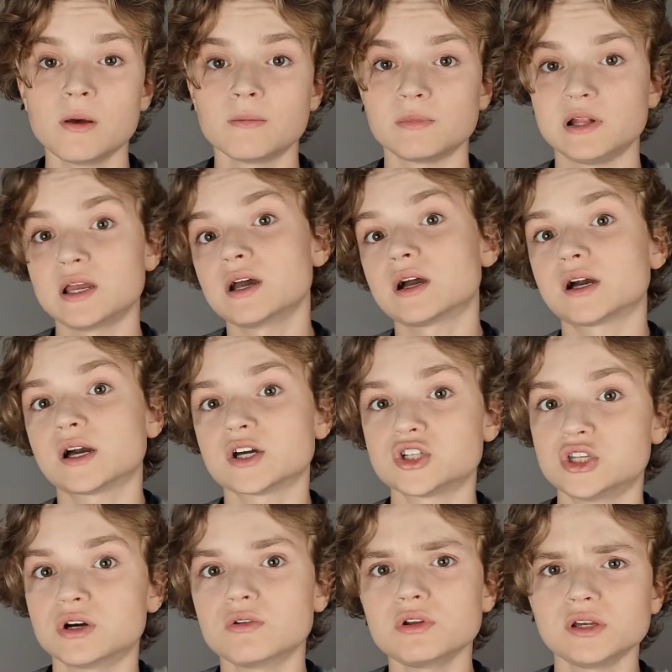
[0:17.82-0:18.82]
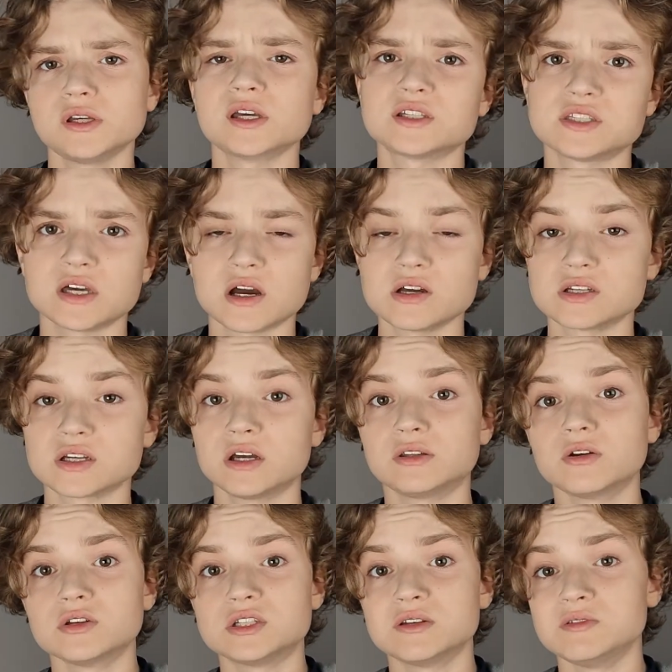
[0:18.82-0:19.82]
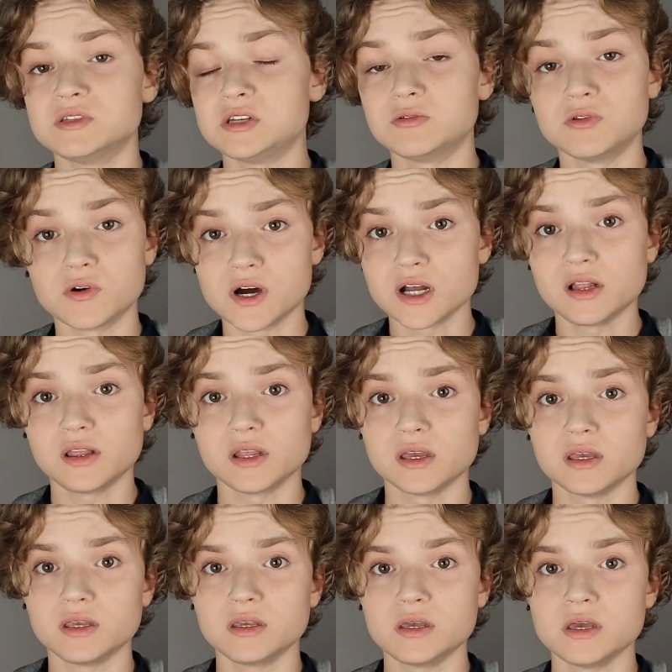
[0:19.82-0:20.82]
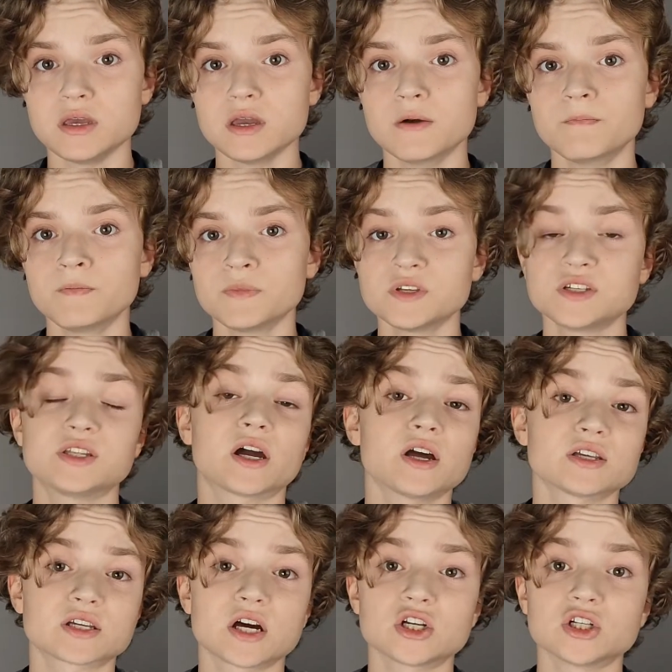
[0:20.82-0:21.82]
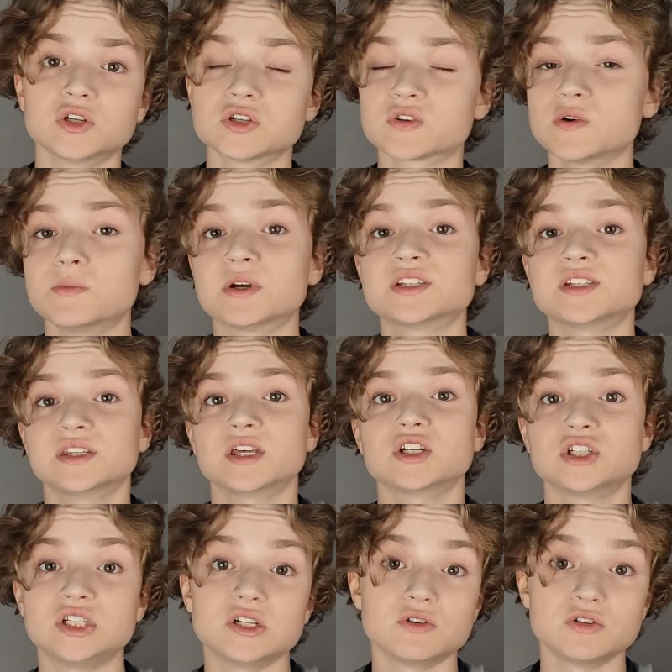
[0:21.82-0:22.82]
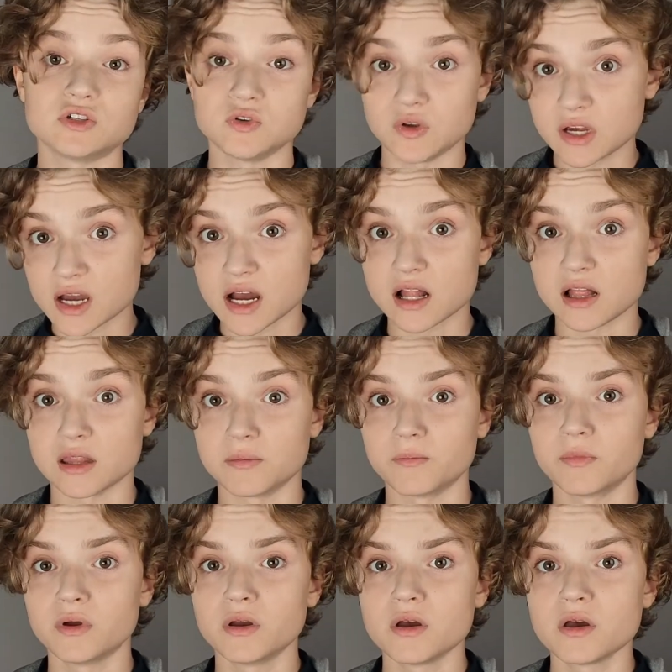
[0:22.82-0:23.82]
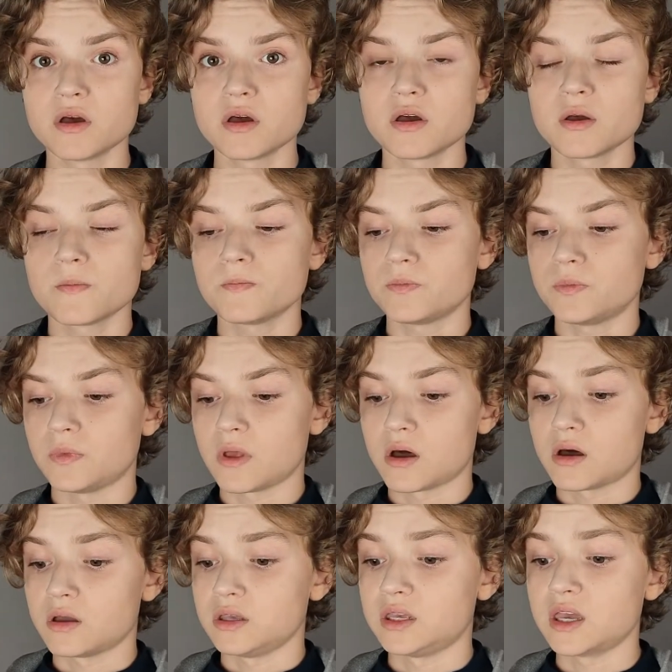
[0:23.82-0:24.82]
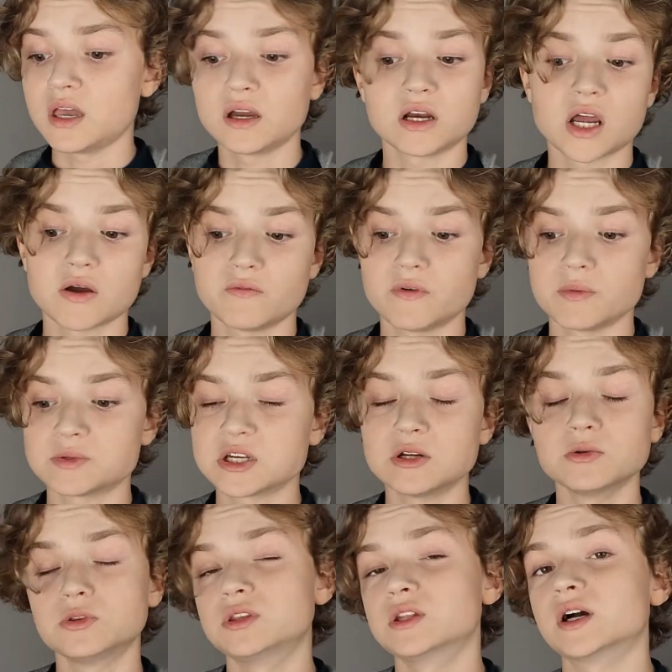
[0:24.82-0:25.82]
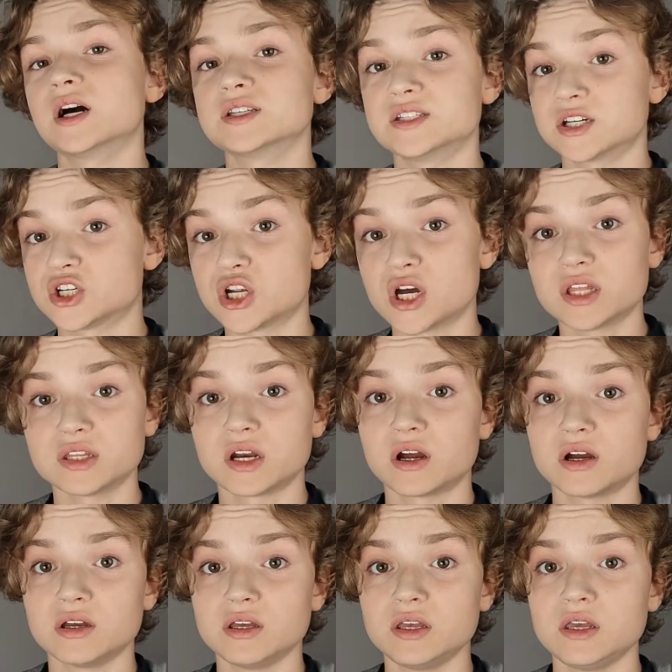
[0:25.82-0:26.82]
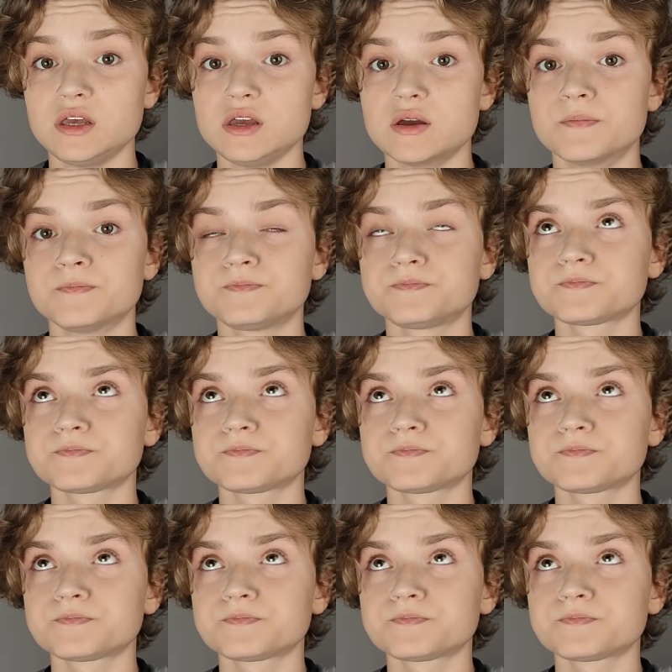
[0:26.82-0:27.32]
Для каждой роли я стараюсь готовиться индивидуально и стараюсь каждого своего персонажа сделать уникальным. А, я играю в абсолютно разных жанрах, и